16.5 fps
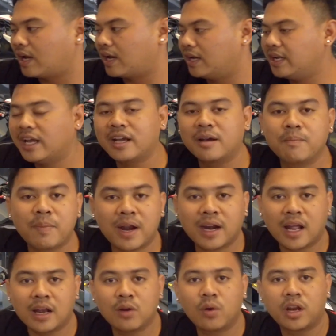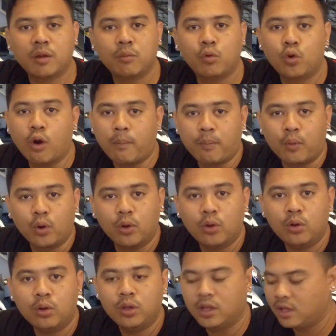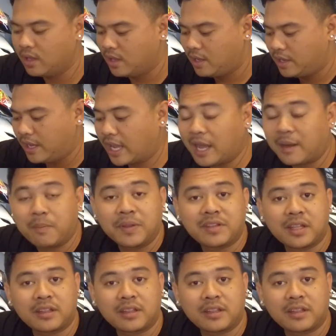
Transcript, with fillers: Karena dia gemparkan 2020 dengan